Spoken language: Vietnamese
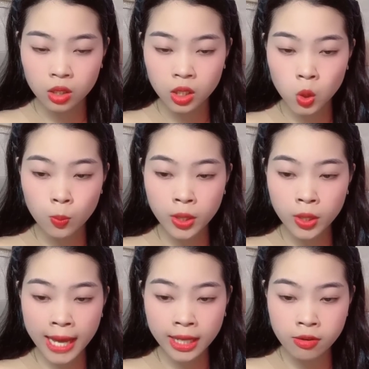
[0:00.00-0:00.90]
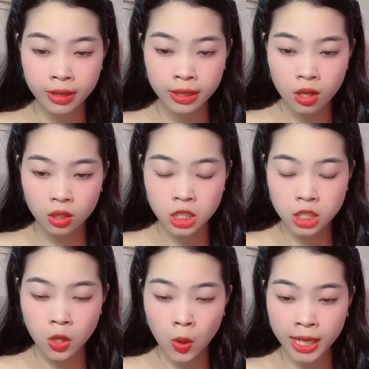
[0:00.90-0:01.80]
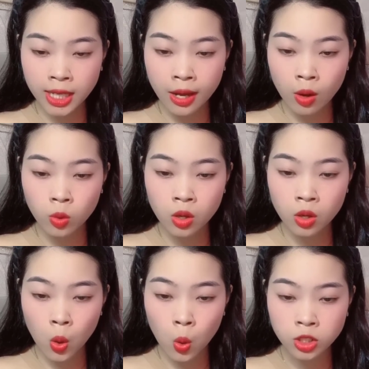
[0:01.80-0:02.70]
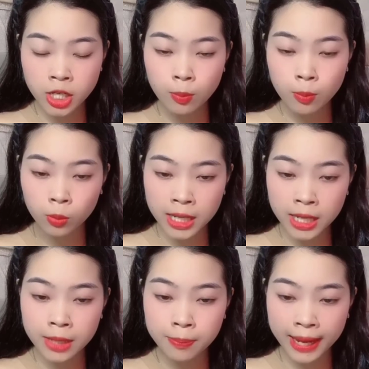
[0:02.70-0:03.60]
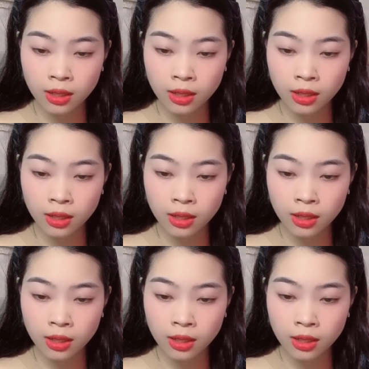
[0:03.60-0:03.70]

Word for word: Đôi môi hai người chỉ còn cách nhau cơ hồ chưa đến một mm.